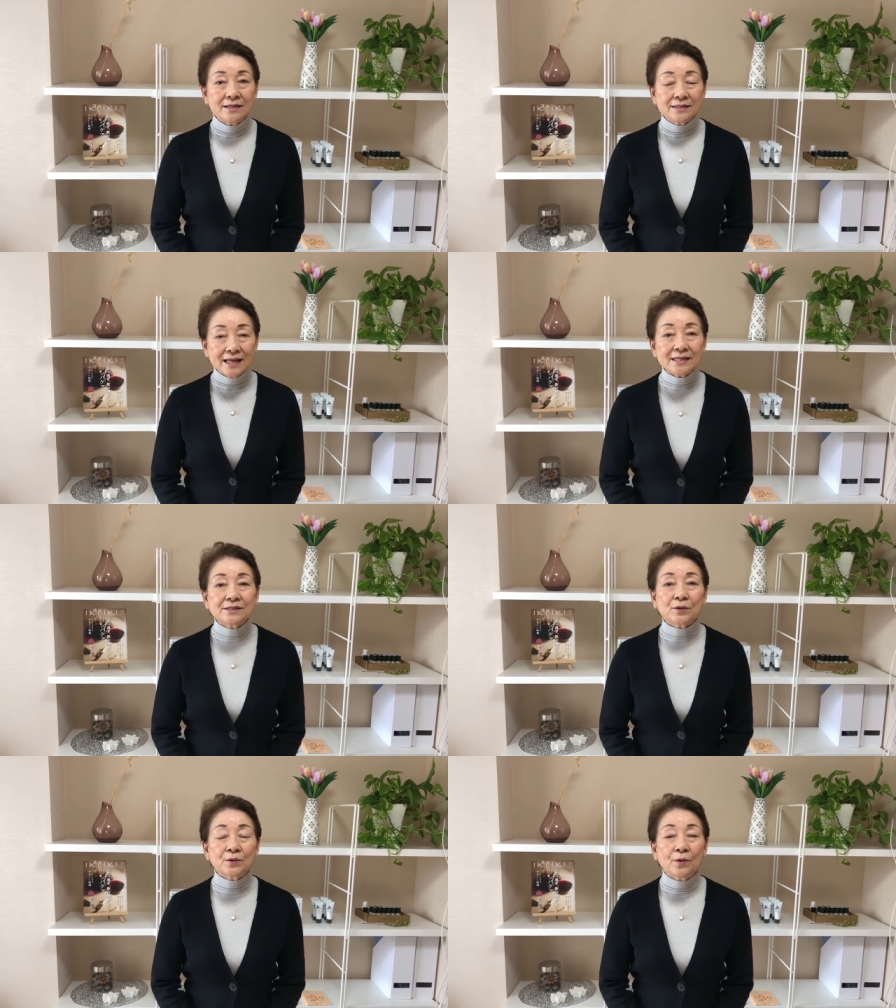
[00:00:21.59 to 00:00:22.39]
酸
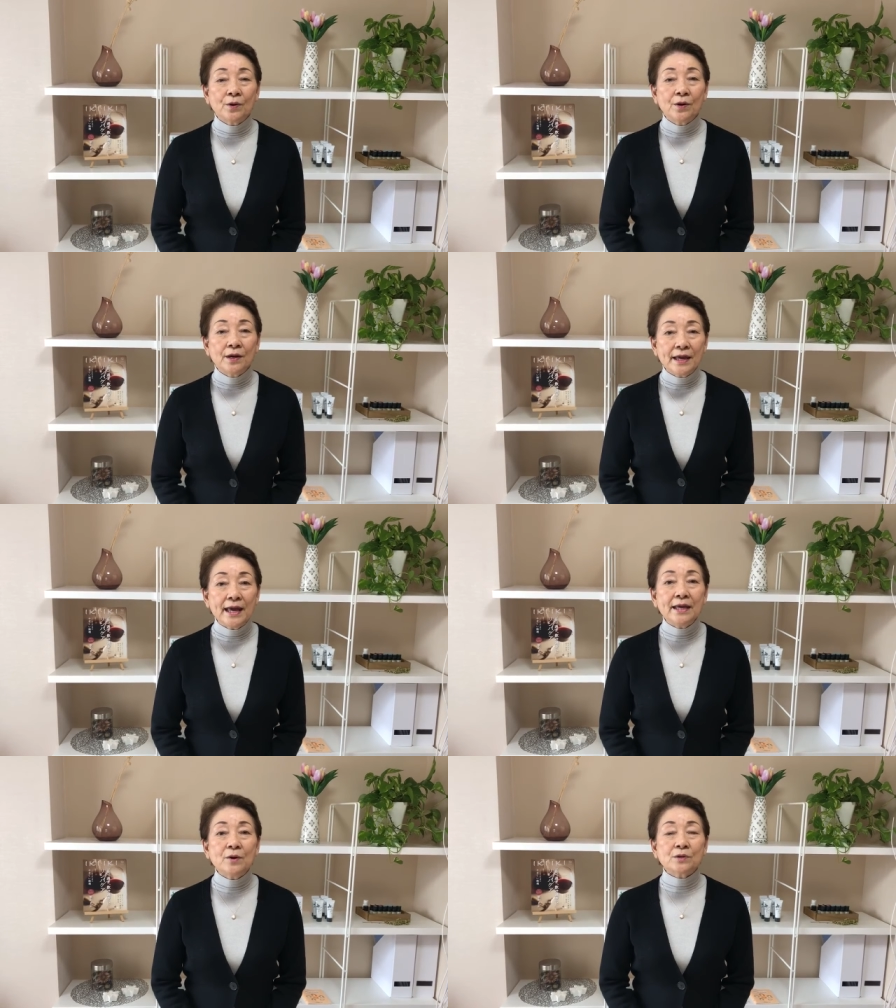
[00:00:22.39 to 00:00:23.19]
素と
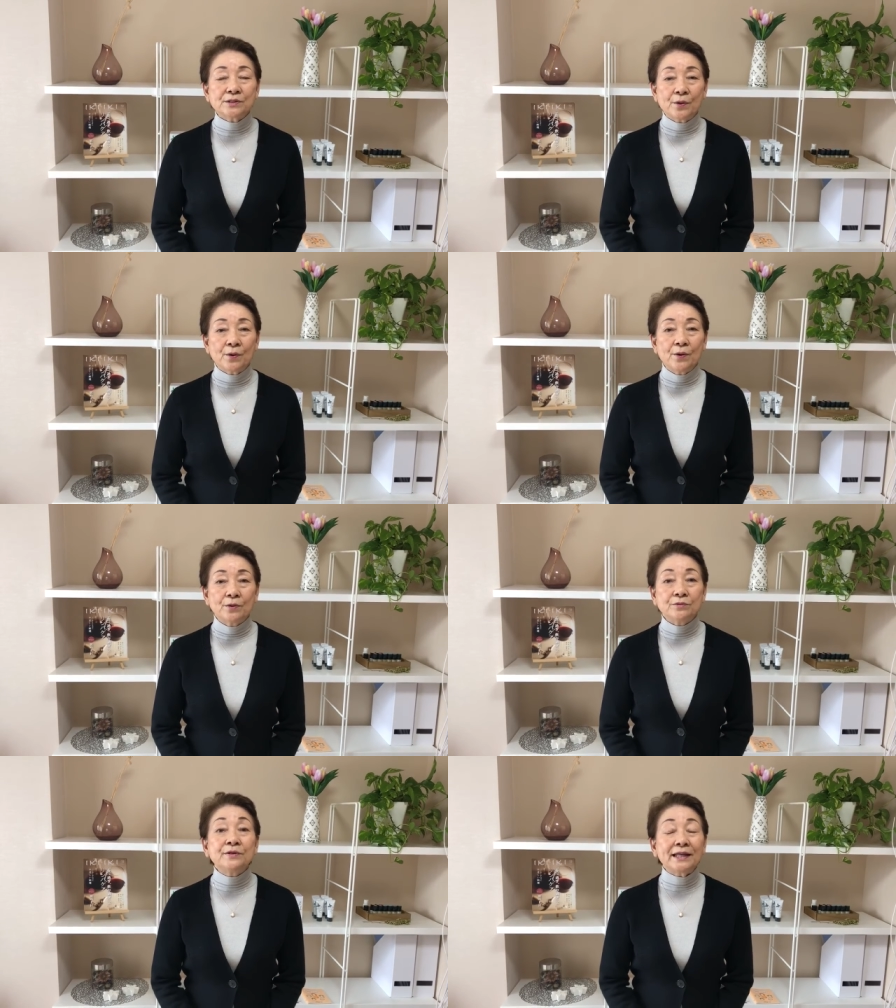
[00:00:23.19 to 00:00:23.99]
栄養素を
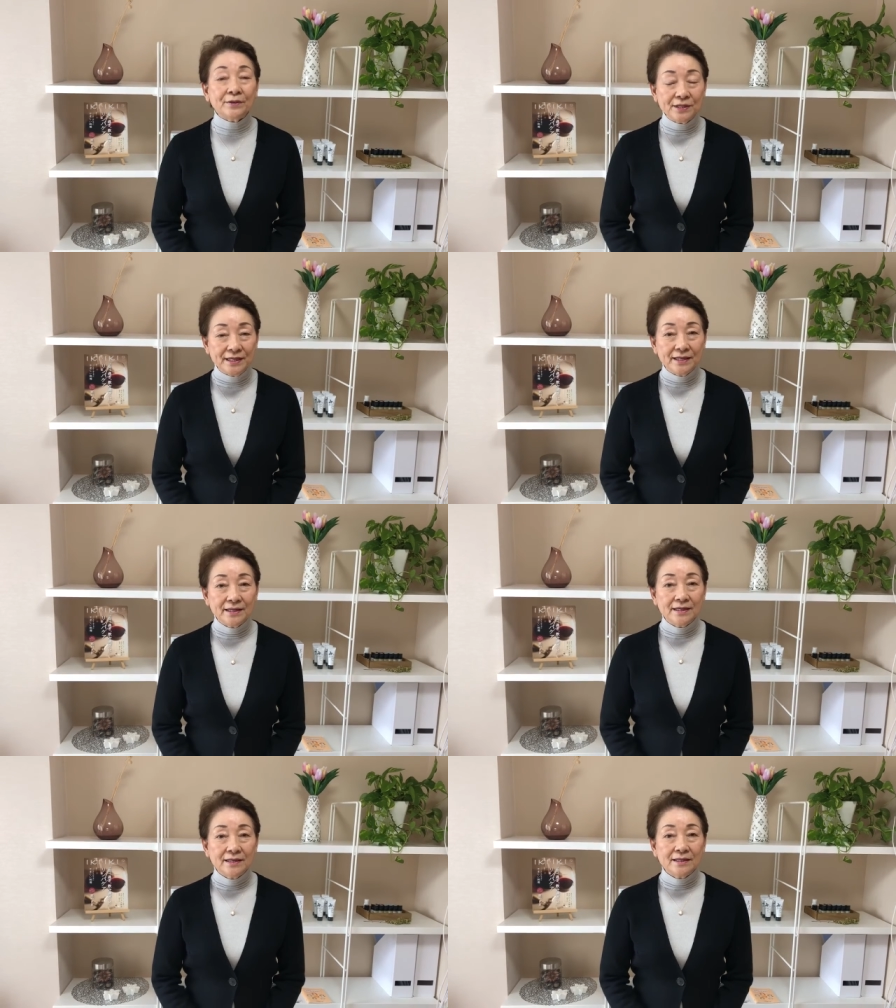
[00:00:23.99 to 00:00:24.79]
受け取り
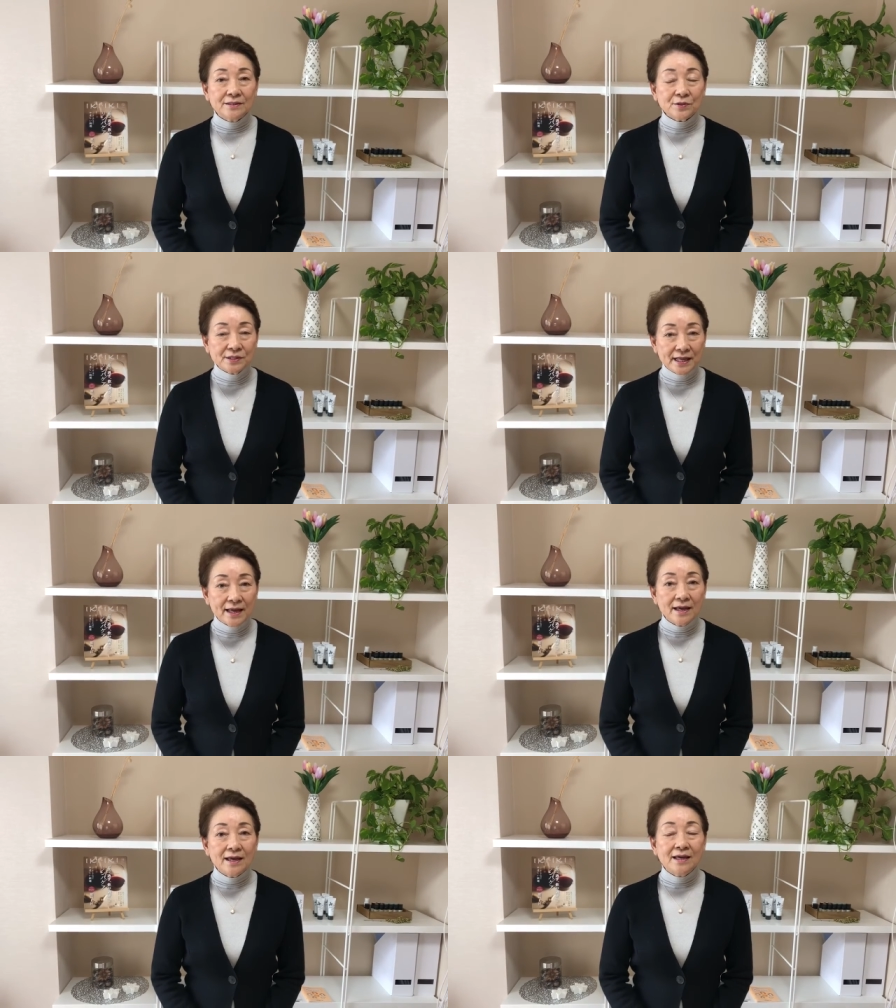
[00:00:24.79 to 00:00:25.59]
そし
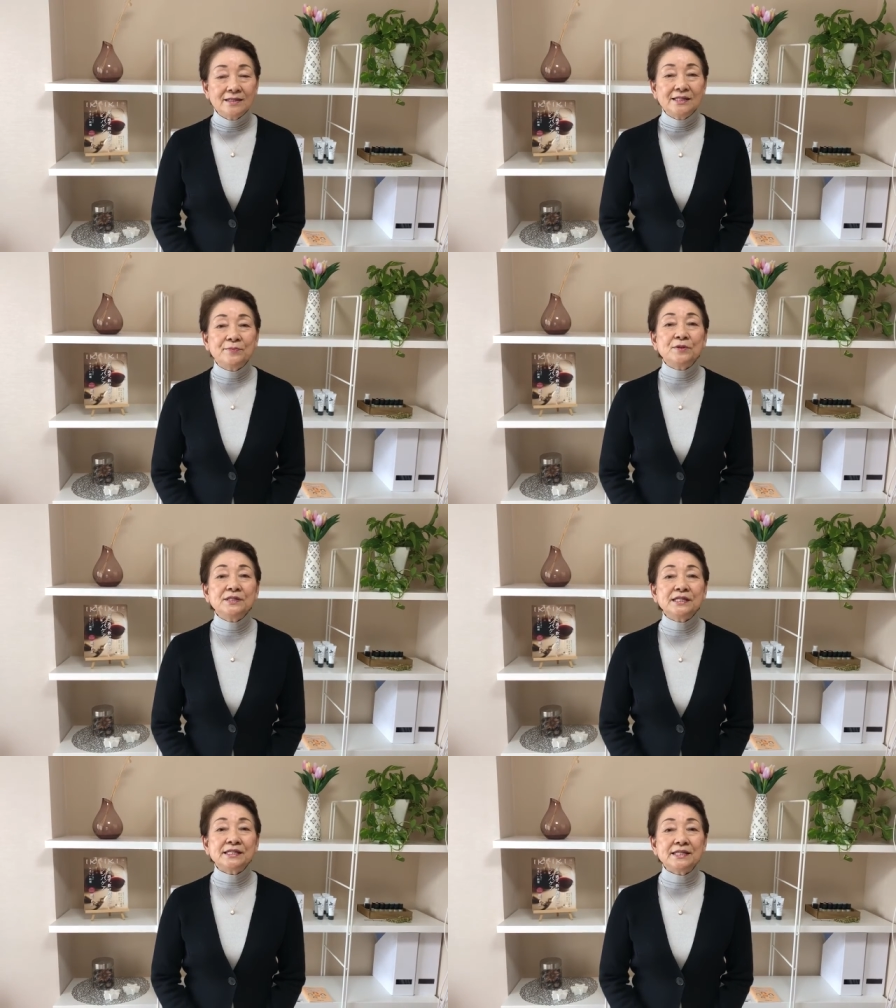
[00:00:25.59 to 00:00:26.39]
て自分
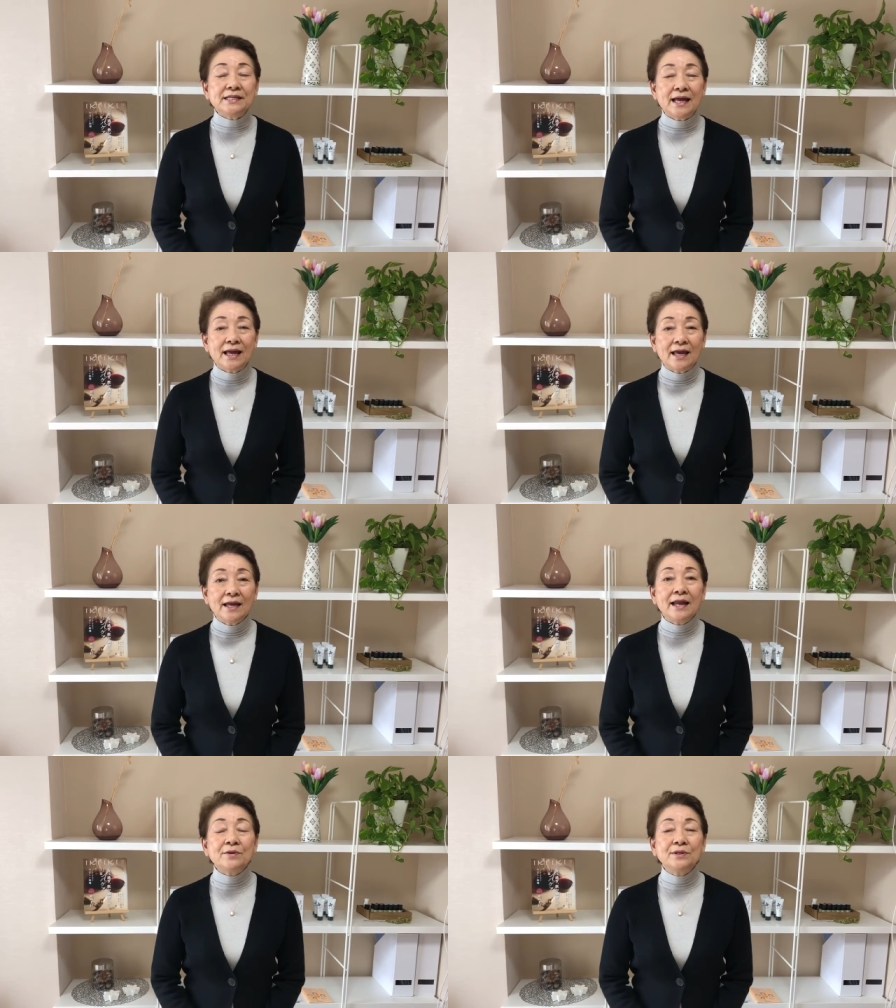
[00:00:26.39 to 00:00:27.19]
自身で
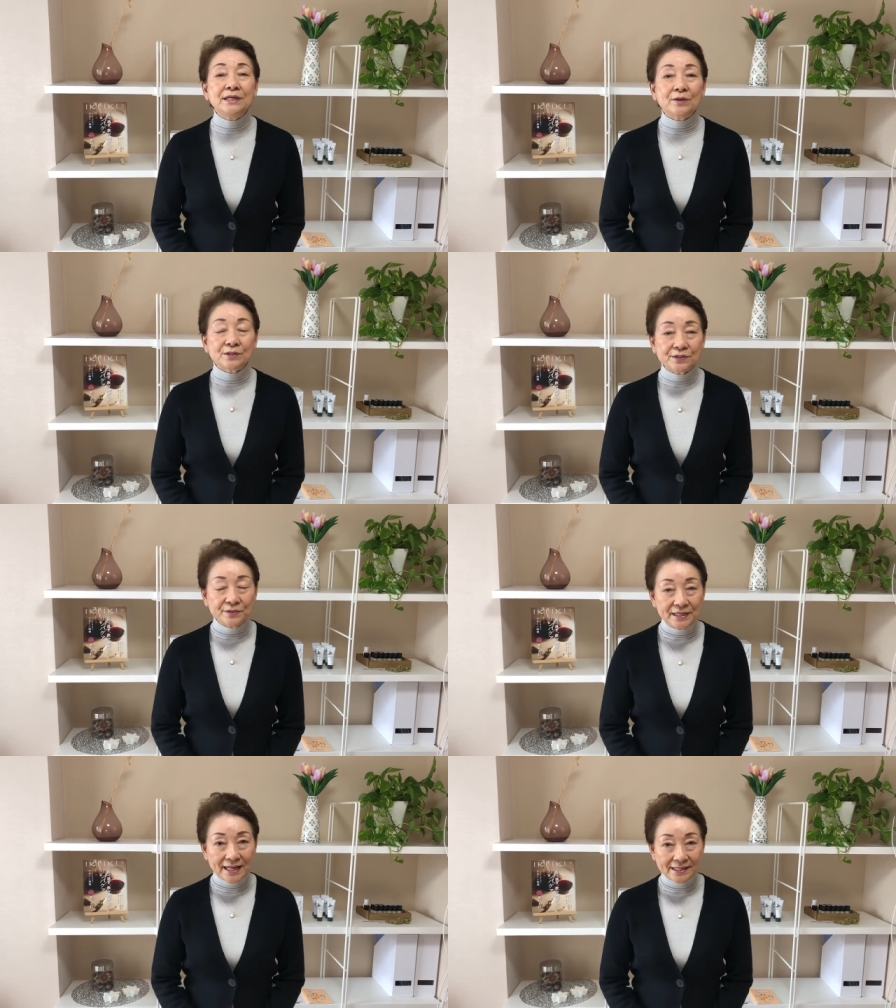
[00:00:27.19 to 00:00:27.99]
エネルギーを
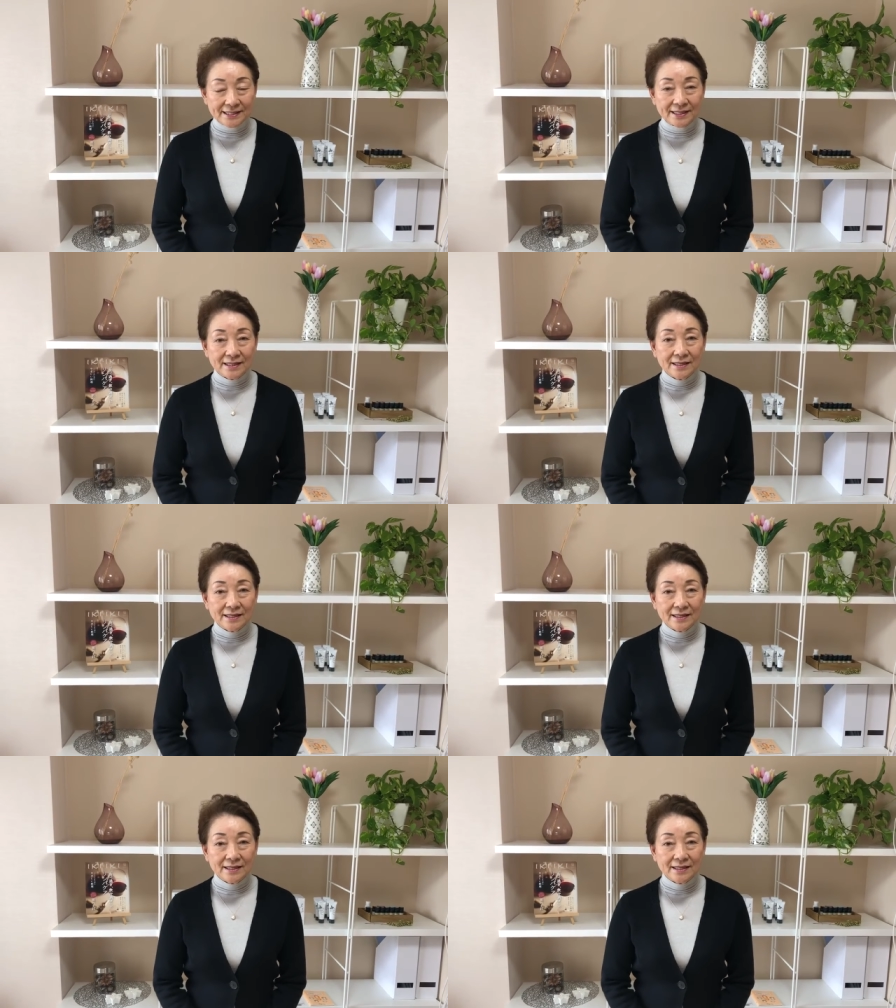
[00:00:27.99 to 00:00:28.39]
作り出し